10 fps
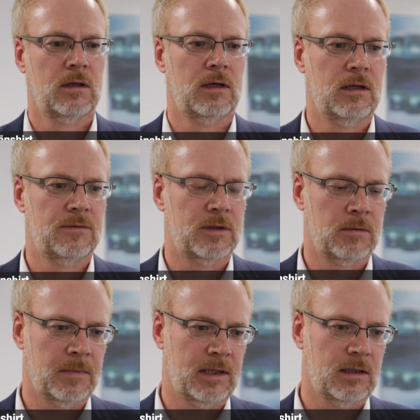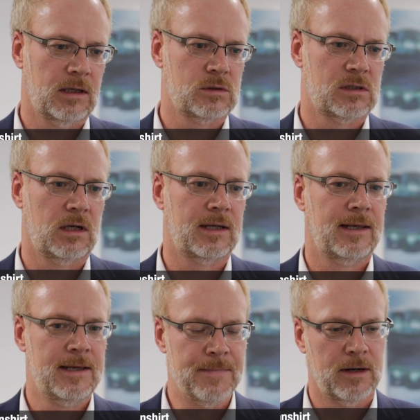hilft dem Gemeindehaushalt
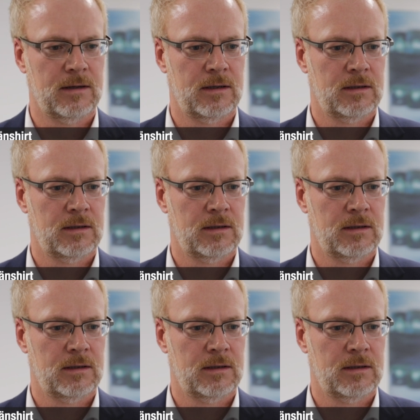immer.